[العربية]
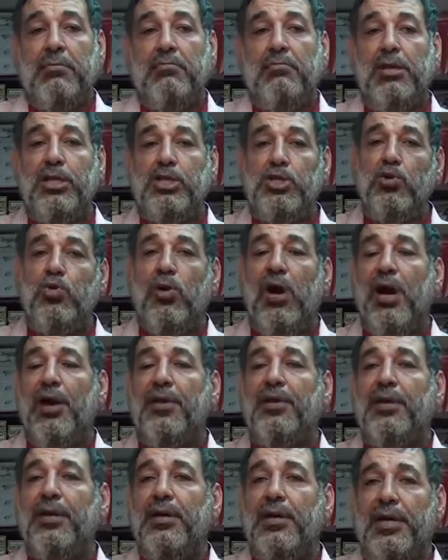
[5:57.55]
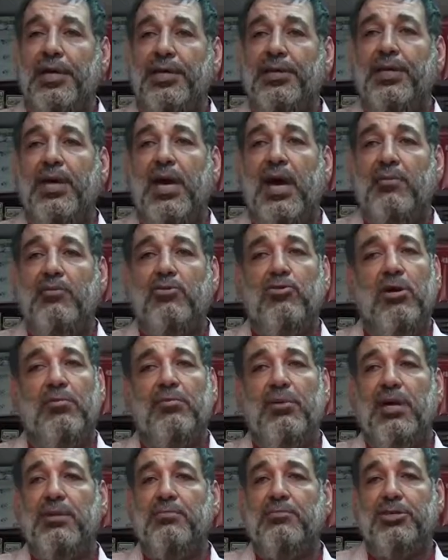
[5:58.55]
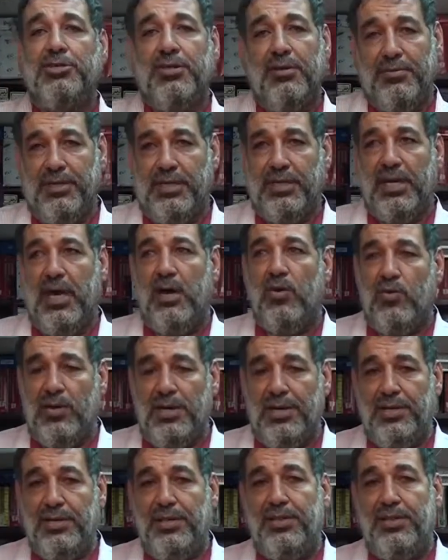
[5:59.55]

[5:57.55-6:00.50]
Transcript: بالجوار عندنا امن وامان مش طبيعي اولا